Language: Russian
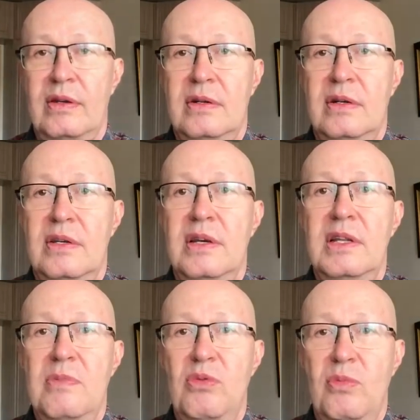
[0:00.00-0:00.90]
Э, я
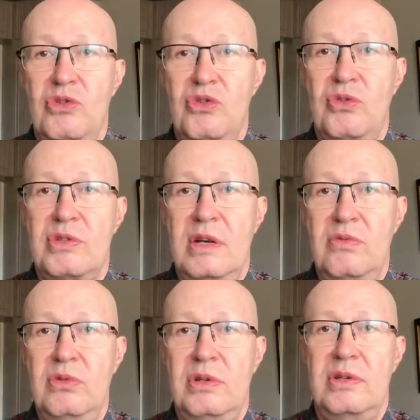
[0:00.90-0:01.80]
напомню, что
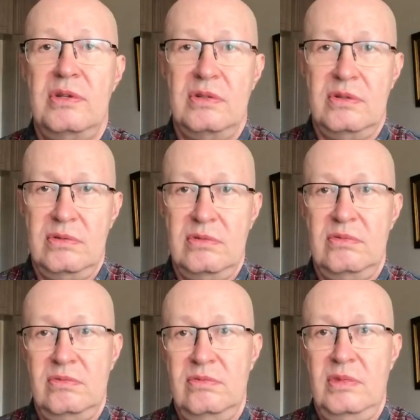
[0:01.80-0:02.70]
зовут э,
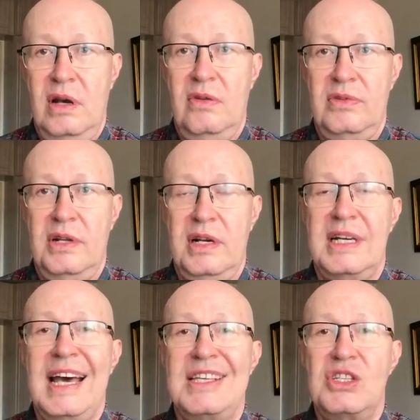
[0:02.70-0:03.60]
автора
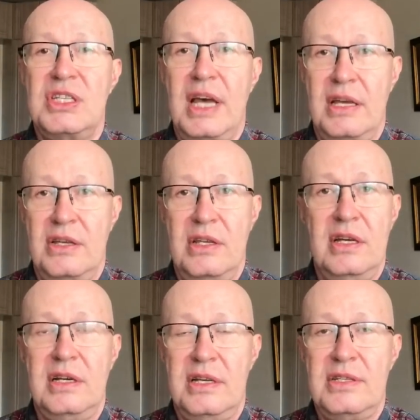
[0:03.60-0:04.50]
Хасай,
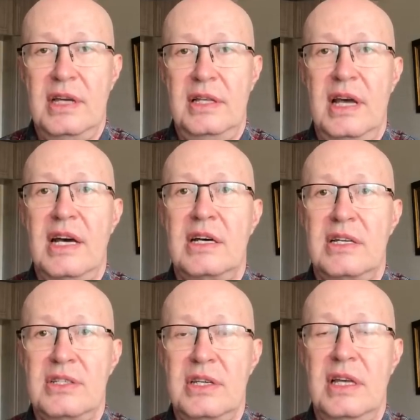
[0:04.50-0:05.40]
не Хасан, а
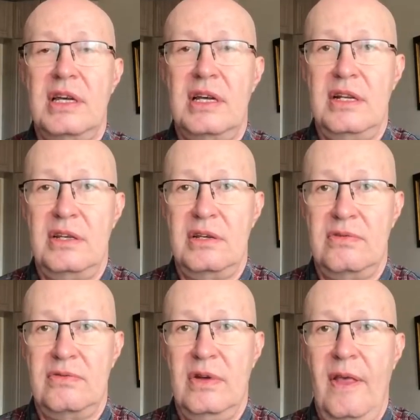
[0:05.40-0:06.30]
Хасай
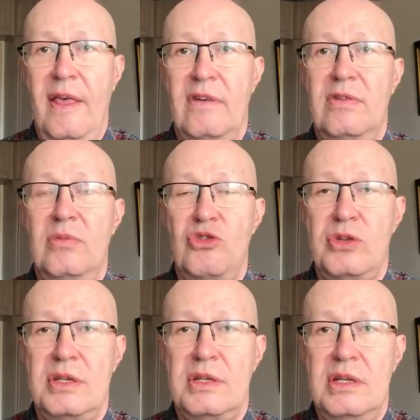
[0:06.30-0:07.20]
Алиев. Вы
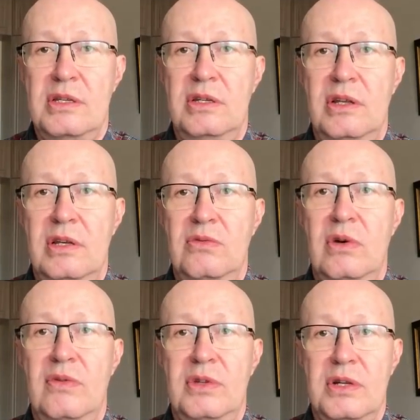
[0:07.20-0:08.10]
можете зайти на
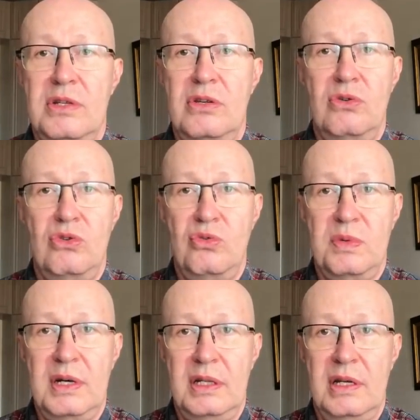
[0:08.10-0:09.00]
его авторский
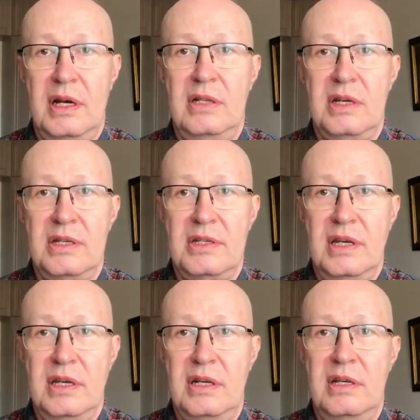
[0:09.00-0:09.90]
YouTube-канал
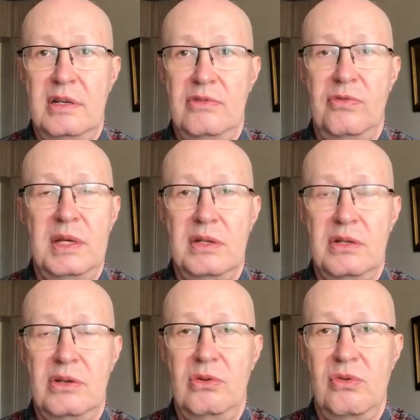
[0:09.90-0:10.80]
Хасай Алиев
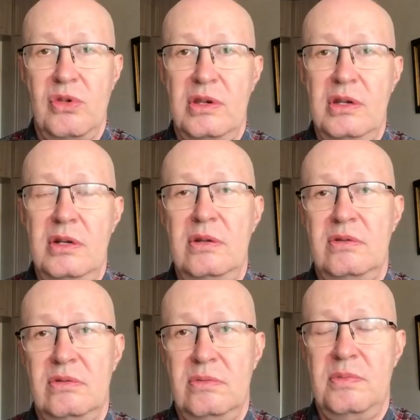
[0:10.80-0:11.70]
«Метод ключ» или
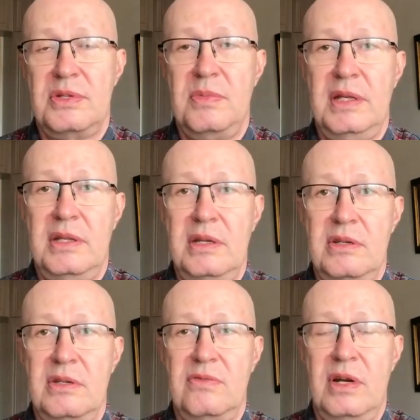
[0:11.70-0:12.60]
э,
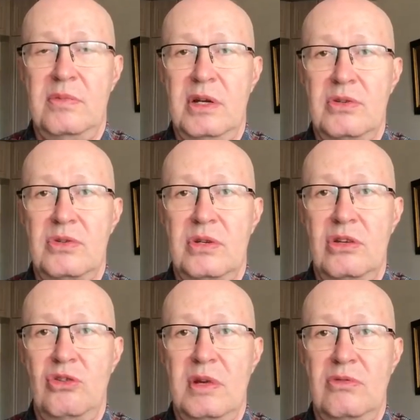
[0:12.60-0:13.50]
посмотреть информацию о
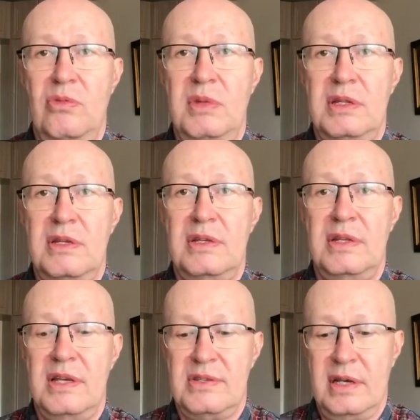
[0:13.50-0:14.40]
нем, о его методе
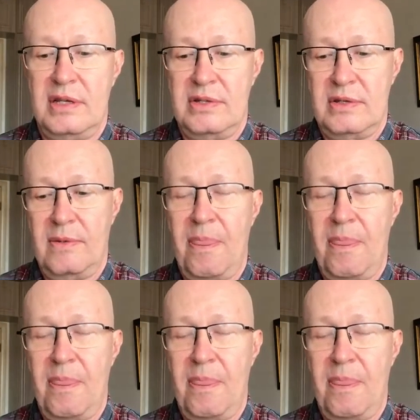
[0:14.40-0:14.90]
на сайте.